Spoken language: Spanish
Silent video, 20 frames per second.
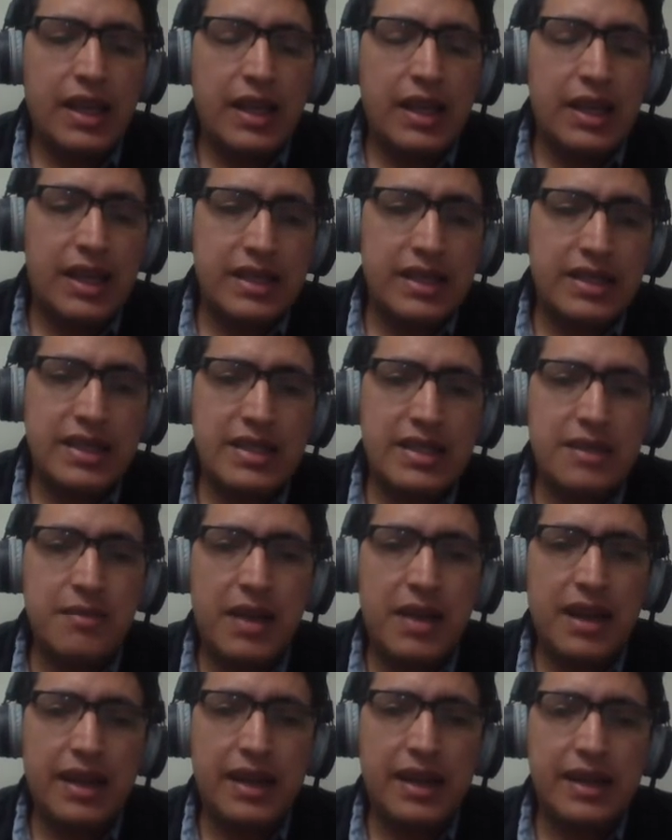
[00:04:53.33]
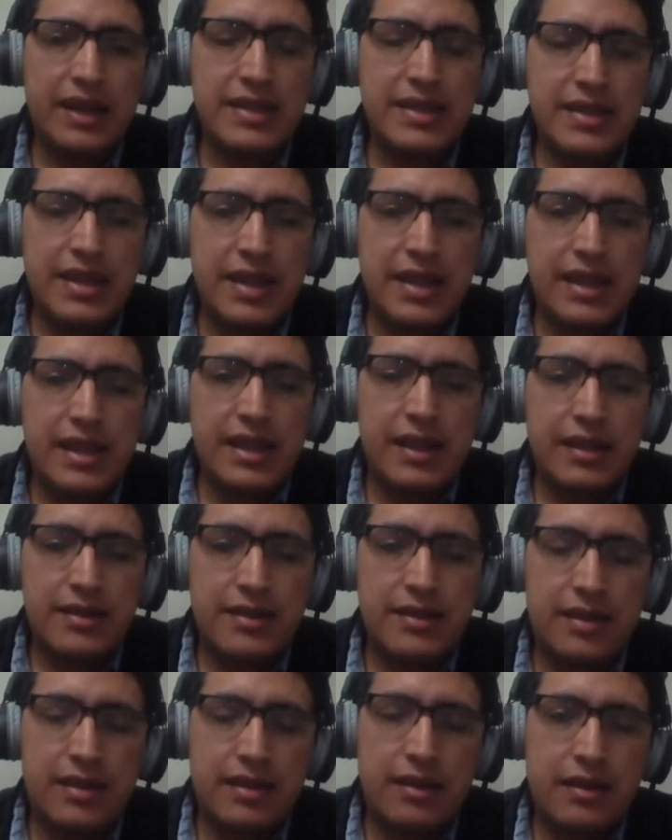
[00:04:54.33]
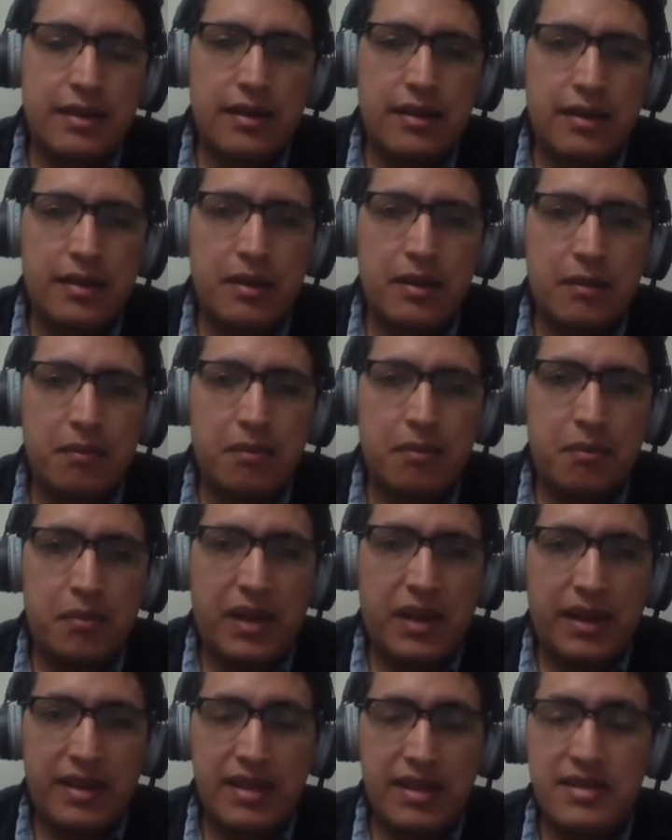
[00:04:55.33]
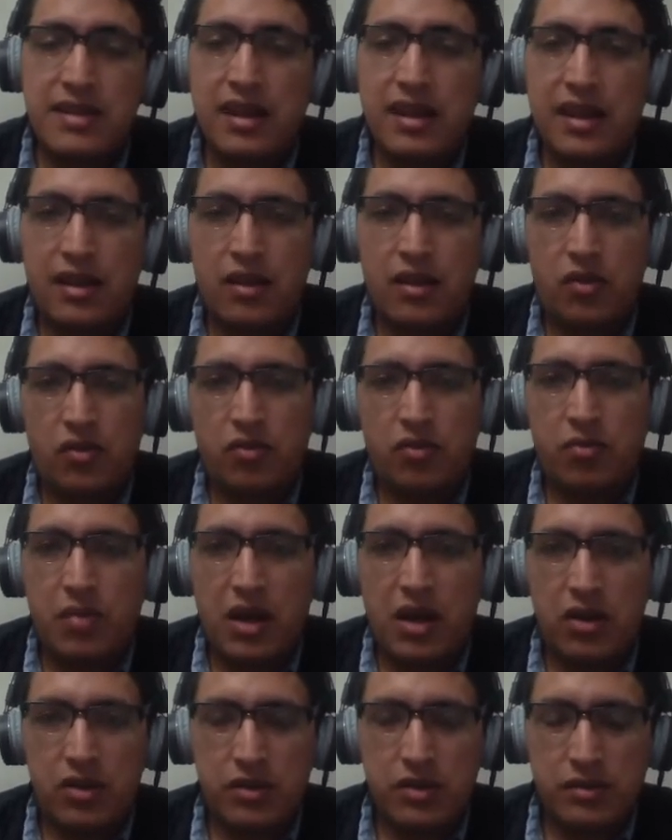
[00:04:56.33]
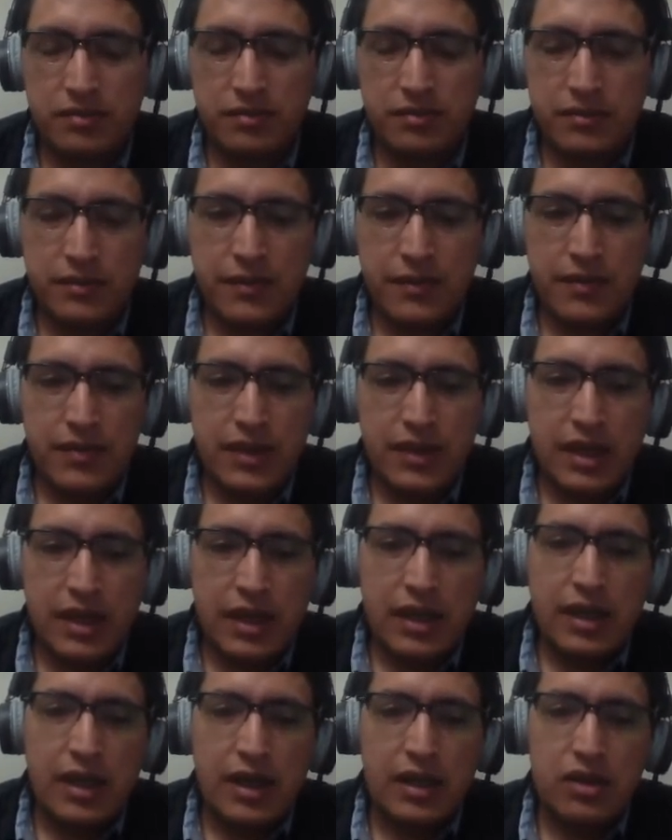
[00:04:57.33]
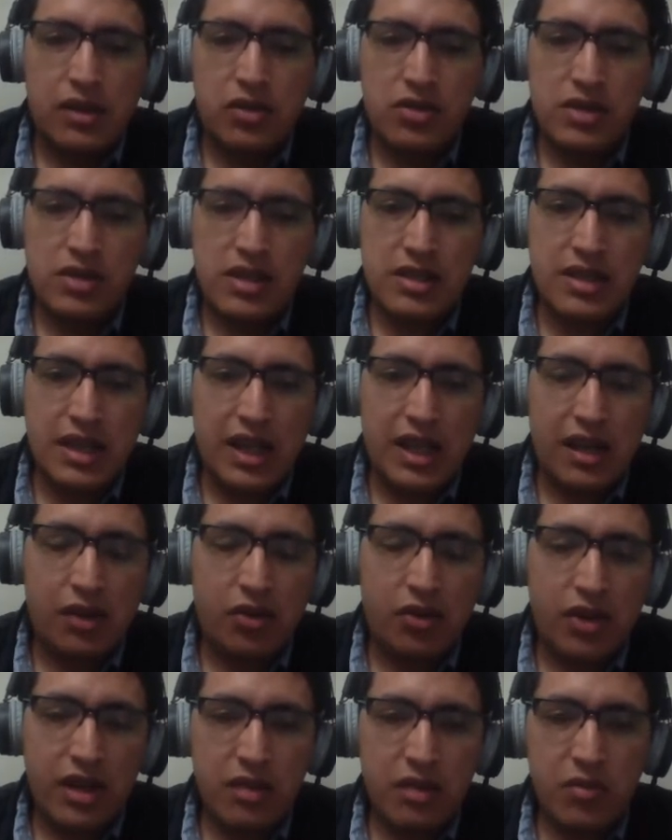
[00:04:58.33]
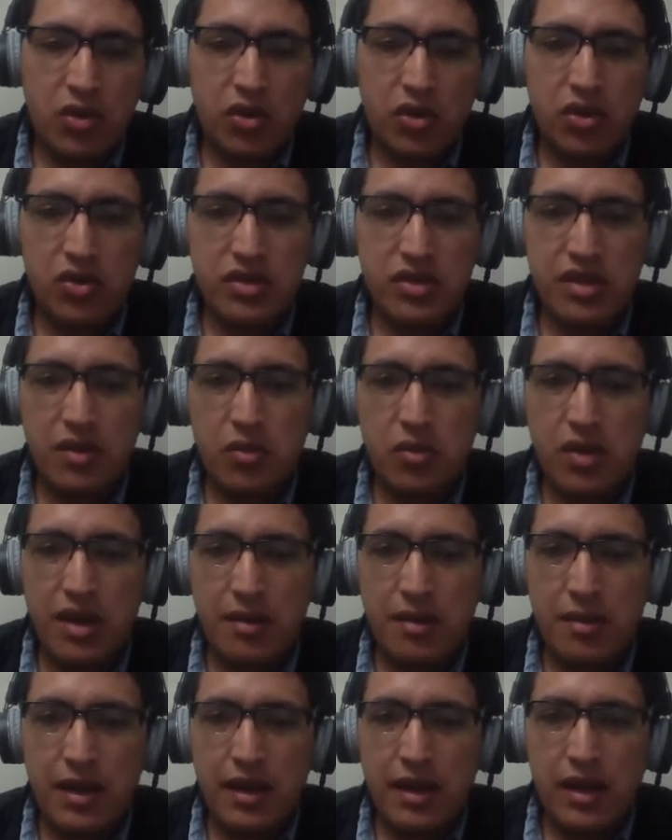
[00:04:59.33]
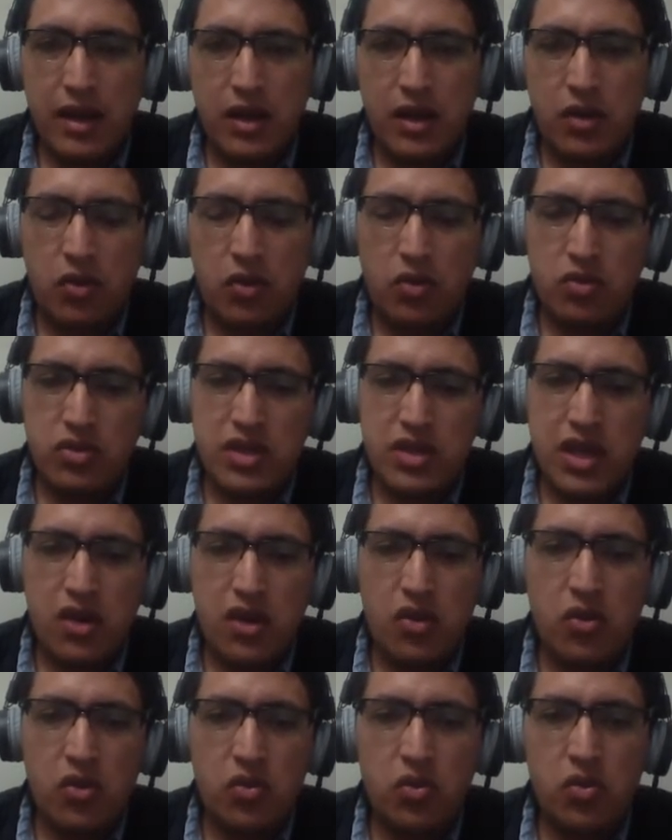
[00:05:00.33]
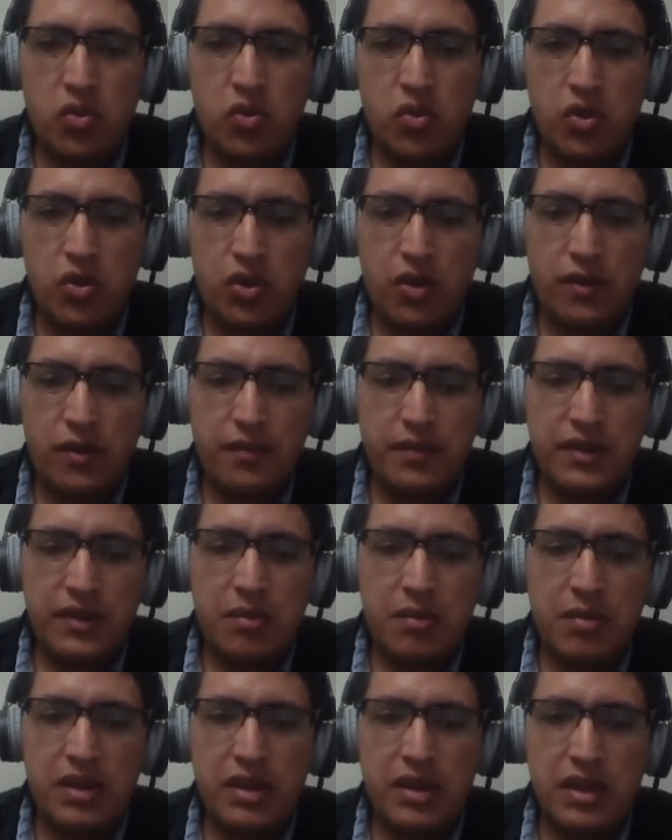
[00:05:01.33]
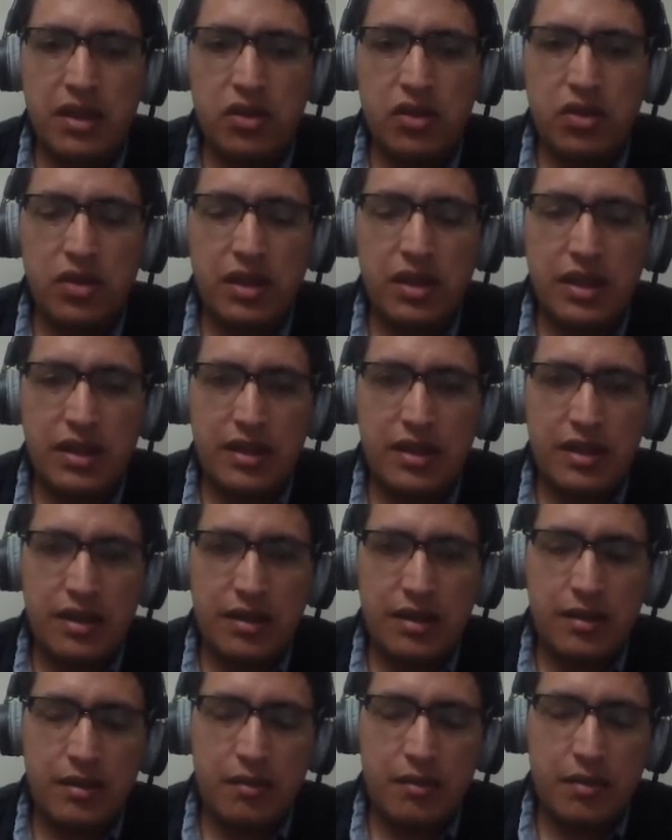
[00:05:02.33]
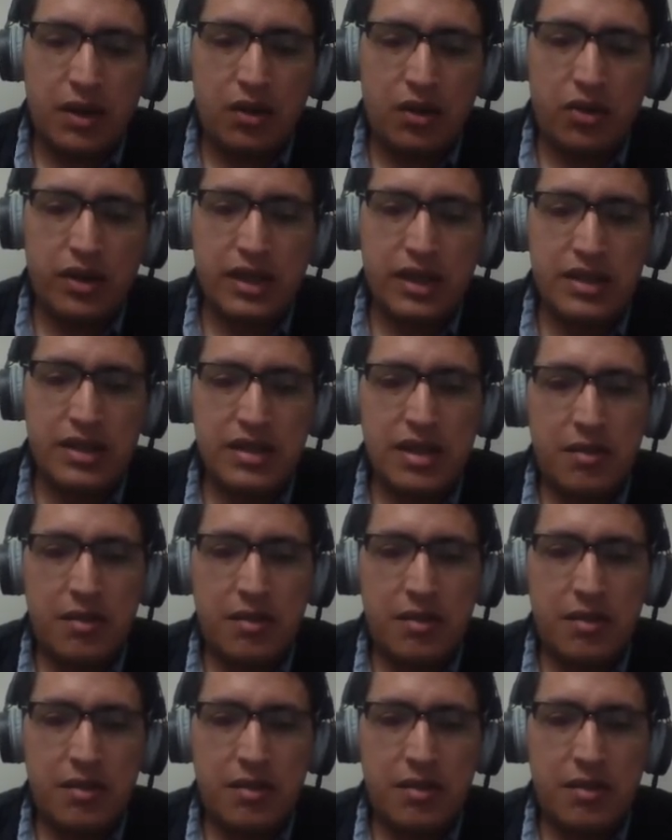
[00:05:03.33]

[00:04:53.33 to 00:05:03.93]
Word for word: Y estas imágenes se predicen un valor. Entonces el algoritmo nos devuelve un 0 o un 1 dependiendo del valor que sea